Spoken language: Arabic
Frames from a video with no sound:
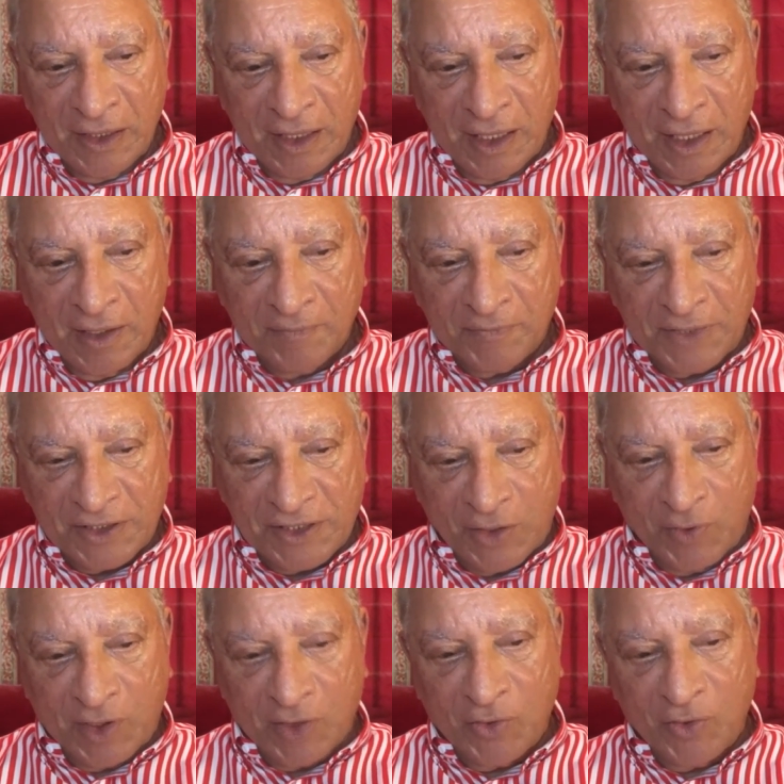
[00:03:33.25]
آه،
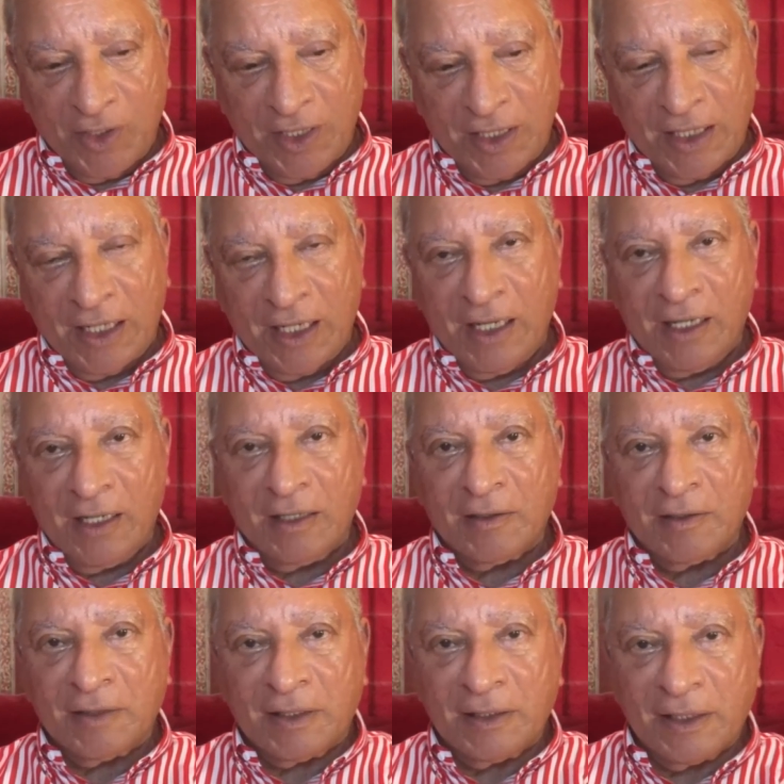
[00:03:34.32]
تصوروا ان
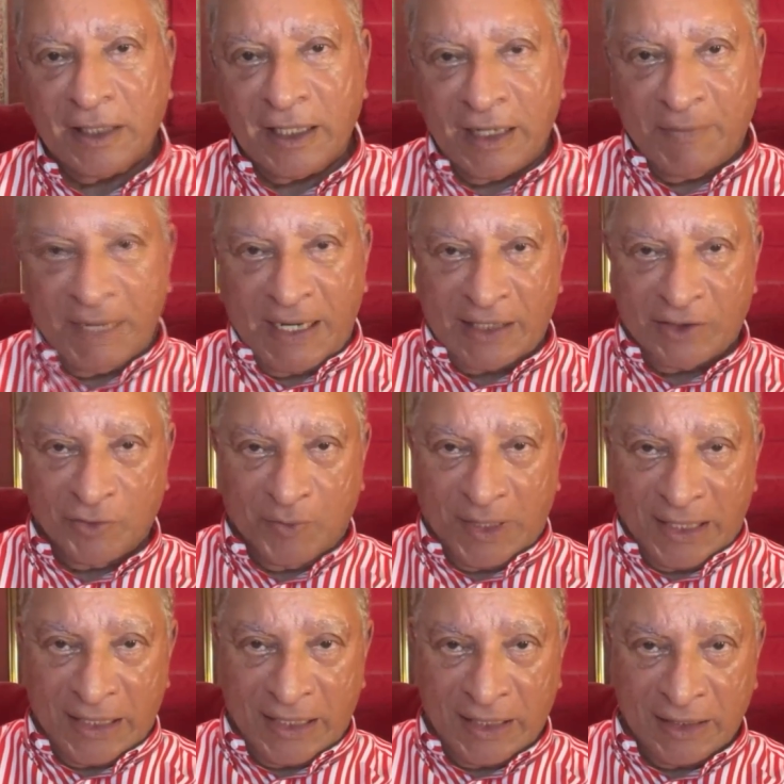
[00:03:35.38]
لان بلدهم
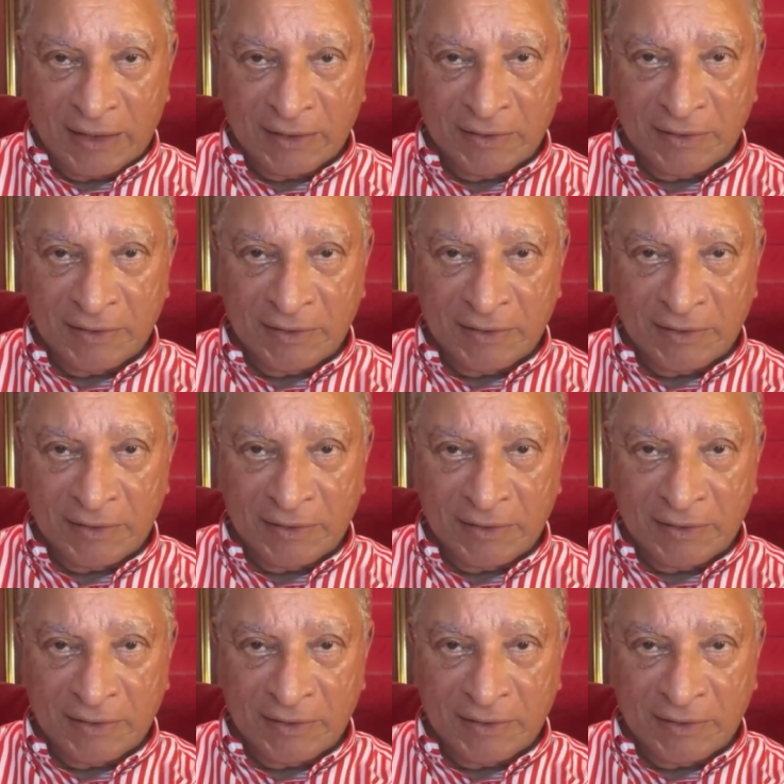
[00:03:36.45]
على